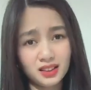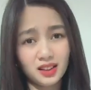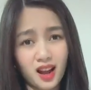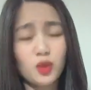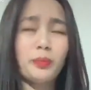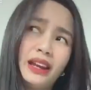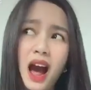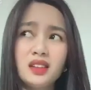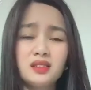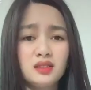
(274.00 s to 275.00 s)
Ano ba
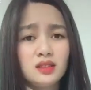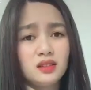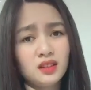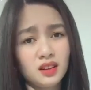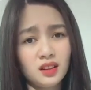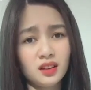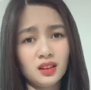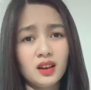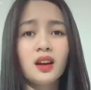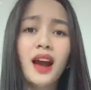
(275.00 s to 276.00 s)
yan?
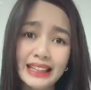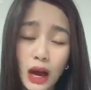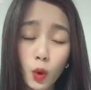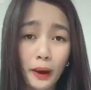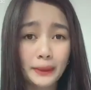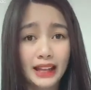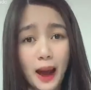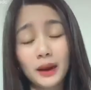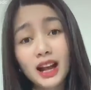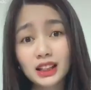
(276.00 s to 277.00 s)
Kanina ko pa
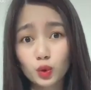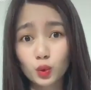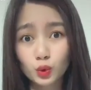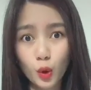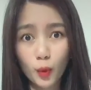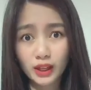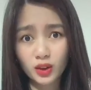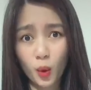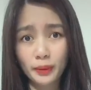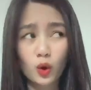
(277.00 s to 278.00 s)
pinapaganda tong drawing
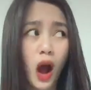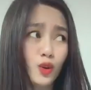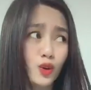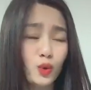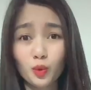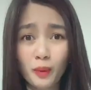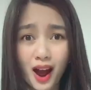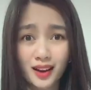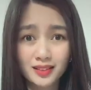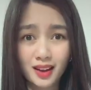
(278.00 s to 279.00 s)
ko, pero ako yung
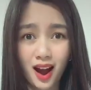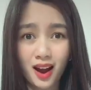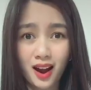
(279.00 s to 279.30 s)
gumaganda.